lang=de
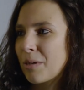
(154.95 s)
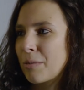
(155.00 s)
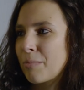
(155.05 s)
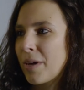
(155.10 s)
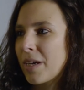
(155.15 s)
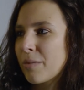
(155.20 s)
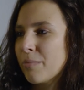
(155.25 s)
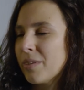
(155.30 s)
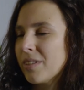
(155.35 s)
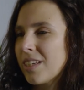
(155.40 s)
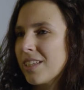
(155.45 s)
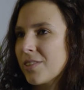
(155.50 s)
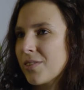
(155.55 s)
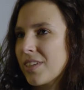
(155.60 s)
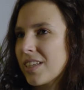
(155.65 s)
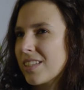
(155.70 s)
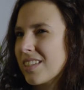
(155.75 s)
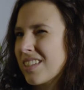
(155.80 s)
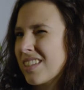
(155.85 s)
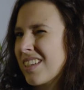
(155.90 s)
man eine Menge mit. Also
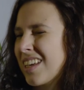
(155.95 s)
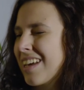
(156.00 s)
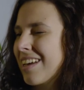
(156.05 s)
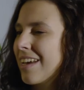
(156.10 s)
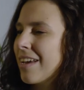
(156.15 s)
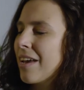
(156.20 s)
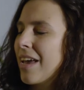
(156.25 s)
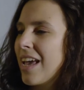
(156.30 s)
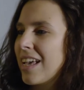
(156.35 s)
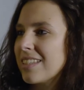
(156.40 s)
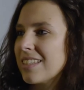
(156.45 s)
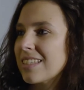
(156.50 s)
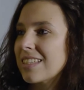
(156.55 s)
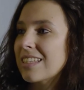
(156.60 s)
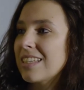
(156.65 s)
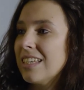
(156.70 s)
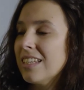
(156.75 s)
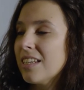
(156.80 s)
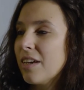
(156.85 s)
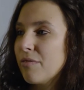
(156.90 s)
das ist äh,
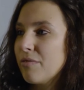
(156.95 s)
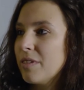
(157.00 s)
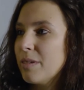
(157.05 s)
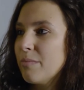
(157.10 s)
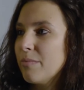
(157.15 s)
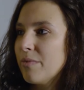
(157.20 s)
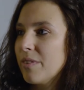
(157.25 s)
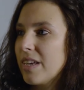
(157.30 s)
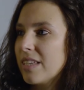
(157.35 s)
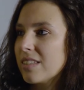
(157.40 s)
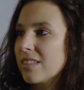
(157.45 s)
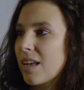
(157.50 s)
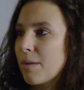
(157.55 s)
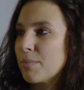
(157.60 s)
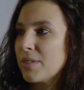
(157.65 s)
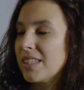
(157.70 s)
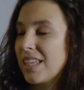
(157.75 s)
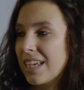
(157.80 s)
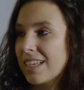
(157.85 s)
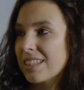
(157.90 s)
erstes Kinderfilmfest.
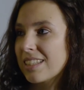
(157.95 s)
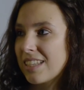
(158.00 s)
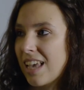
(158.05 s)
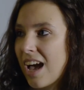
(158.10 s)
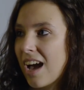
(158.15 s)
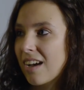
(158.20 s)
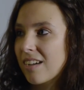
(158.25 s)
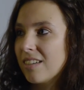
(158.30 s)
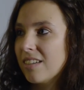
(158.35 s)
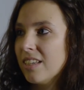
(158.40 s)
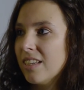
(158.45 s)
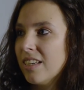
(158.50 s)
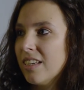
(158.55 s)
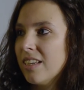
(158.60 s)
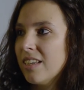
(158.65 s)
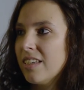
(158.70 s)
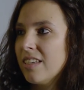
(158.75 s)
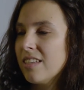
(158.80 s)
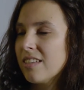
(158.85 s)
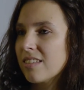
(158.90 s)
Ab sechs Jahre
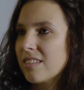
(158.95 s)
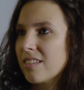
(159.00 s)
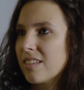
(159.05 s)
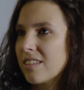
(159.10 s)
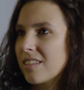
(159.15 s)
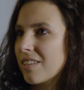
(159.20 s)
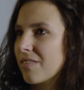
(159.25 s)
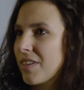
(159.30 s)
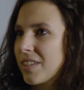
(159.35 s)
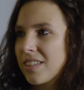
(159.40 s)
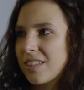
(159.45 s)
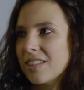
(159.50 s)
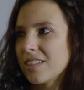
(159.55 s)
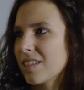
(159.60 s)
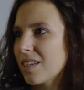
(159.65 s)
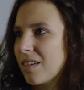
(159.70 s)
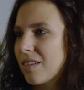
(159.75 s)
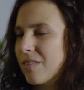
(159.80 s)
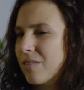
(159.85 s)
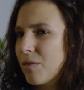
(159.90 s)
hieß das. Ich weiß jetzt
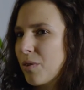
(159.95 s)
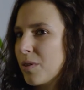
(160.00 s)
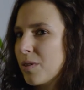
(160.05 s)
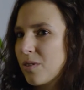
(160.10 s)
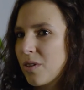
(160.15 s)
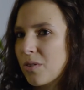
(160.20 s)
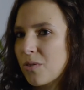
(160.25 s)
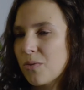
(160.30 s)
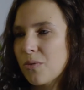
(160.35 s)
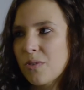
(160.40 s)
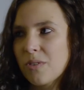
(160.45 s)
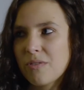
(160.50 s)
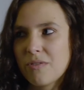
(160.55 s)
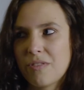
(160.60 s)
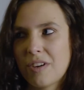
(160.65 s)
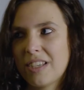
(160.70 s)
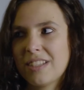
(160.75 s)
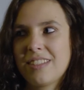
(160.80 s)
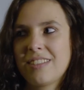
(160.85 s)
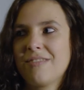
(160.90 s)
nicht, 1900
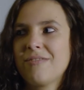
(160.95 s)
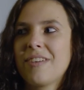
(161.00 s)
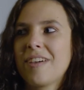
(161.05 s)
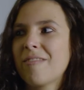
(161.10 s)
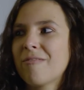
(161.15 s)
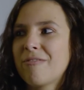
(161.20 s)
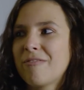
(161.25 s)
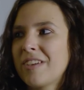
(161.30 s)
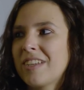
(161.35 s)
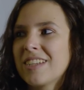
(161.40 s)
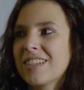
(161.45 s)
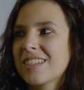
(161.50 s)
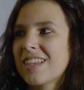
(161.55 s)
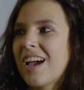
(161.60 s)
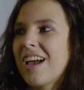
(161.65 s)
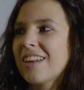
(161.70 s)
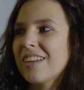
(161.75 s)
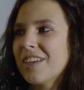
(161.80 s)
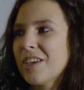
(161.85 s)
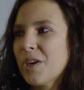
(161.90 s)
irgendwas war, fing das
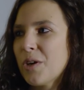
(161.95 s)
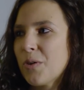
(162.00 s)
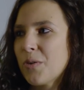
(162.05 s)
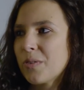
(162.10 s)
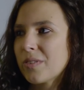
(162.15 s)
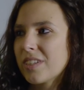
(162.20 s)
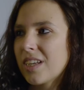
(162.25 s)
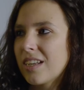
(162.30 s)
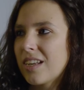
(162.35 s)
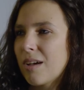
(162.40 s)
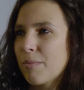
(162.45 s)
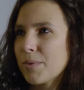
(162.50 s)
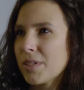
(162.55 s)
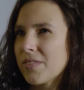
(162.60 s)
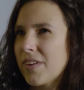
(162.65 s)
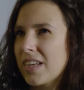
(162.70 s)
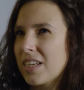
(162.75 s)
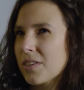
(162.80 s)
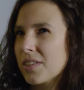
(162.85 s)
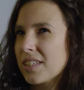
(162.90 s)
an. Und dann ab
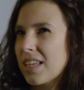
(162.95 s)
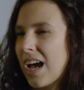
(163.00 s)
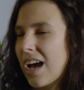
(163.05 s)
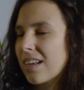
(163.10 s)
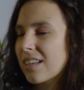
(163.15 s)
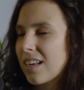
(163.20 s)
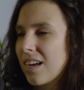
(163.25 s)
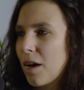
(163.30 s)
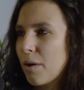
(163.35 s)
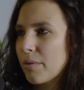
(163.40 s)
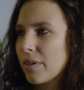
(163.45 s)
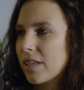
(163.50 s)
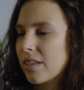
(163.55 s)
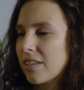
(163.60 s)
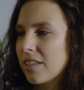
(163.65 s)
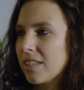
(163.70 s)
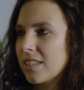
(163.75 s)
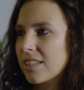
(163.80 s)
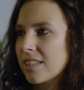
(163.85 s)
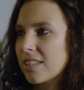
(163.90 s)
2008, glaube ich,
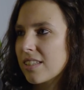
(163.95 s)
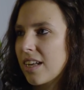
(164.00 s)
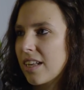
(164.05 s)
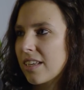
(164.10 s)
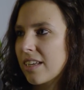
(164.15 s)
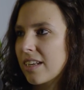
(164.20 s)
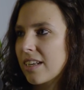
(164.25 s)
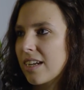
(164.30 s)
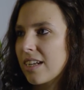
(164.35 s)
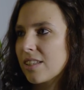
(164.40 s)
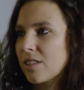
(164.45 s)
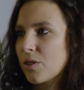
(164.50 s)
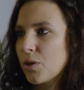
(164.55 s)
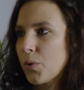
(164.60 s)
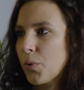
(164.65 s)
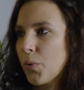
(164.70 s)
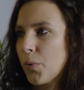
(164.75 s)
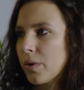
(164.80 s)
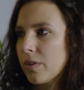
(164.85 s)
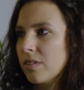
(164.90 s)
hieß es dann
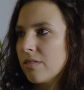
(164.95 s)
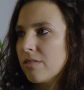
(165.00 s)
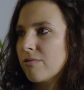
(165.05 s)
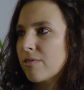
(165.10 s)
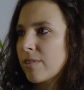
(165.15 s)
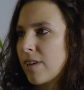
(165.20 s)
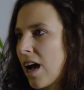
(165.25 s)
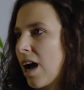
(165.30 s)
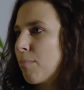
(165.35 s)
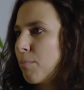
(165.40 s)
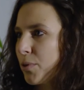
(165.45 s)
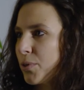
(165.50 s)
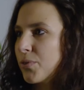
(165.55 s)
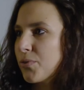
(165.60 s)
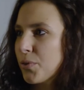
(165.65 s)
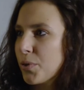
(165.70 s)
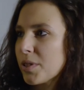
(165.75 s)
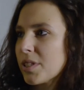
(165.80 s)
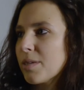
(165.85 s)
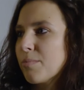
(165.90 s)
Generation K
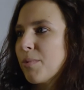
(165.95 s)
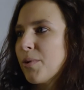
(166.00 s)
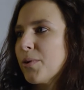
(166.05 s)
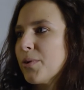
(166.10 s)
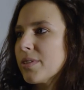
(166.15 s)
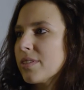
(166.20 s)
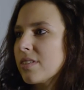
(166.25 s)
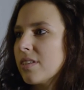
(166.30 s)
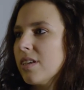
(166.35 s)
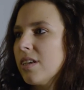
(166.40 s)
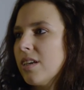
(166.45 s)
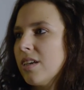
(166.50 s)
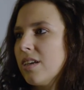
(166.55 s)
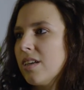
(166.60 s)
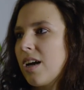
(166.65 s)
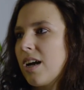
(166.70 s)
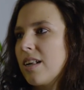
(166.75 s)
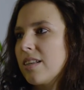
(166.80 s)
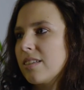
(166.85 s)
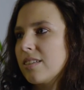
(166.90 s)
plus 14 plus.
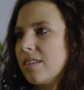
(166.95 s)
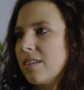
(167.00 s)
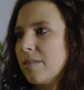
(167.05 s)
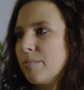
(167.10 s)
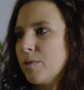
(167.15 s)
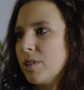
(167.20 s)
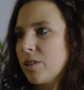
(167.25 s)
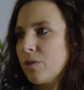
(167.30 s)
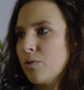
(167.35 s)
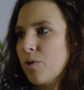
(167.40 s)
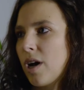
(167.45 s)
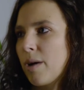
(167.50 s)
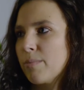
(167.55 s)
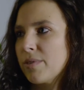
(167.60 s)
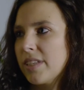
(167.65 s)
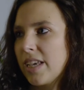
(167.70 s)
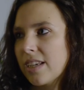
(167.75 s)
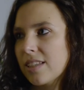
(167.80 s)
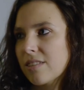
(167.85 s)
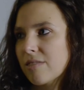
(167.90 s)
Halt ähm, nicht nur ab
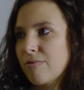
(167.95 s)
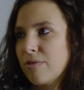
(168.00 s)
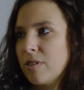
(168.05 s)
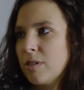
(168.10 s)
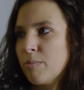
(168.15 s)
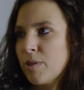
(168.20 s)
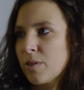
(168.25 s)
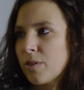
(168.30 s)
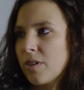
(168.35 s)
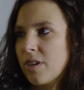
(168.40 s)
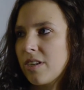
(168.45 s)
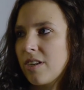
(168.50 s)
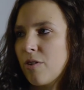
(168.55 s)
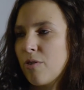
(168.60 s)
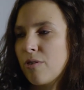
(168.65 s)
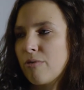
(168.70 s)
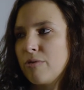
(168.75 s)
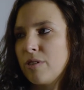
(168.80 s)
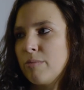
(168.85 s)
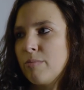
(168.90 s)
sechs Filme, sondern
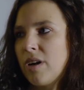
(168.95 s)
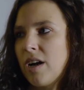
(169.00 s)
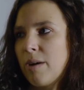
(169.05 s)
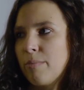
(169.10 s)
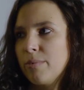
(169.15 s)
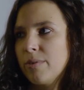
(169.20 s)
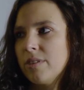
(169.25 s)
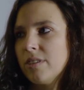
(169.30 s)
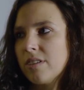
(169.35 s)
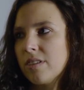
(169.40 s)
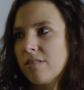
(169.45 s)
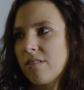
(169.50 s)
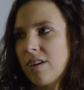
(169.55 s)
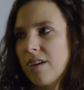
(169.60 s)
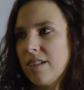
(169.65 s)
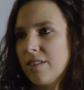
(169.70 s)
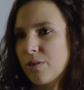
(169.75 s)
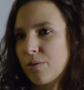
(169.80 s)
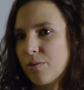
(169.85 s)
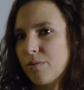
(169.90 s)
auch Filme ab,
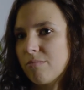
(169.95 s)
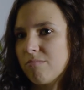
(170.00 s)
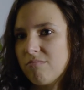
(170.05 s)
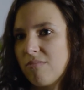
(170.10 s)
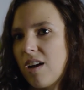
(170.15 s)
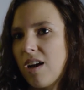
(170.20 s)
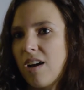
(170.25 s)
also